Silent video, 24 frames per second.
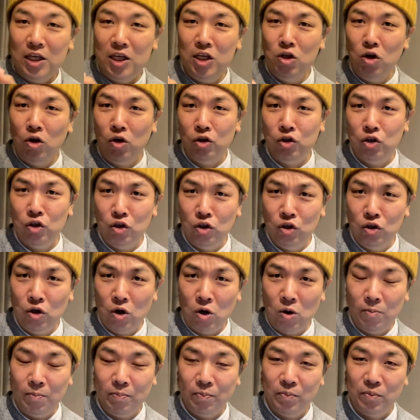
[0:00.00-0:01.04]
移動中
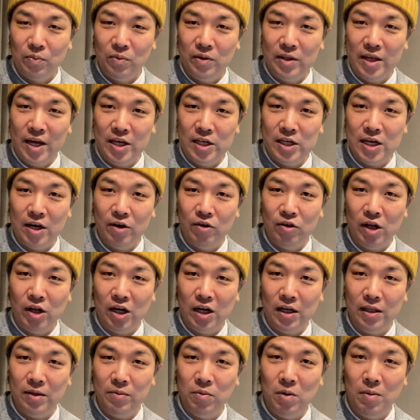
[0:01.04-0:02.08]
の電車の
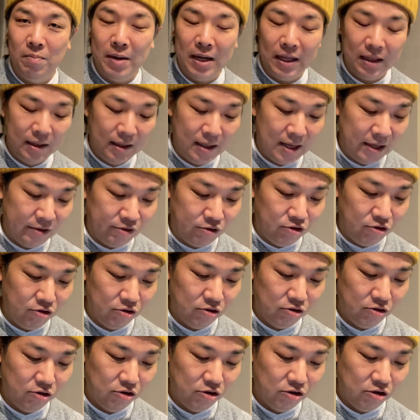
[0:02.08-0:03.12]
中でも全く
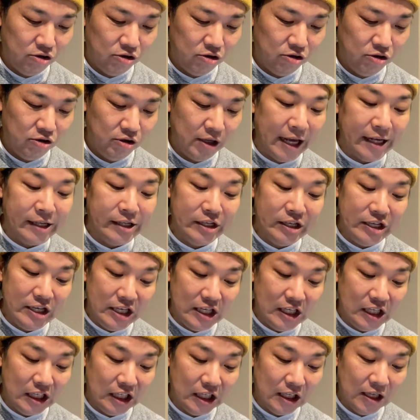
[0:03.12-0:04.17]
だ
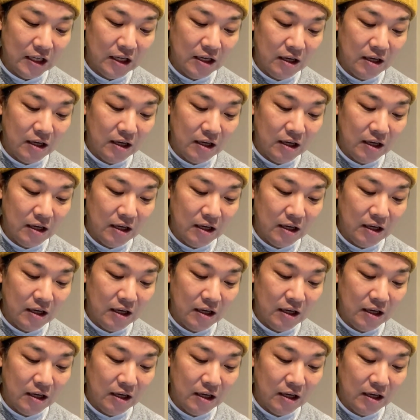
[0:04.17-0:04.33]
し、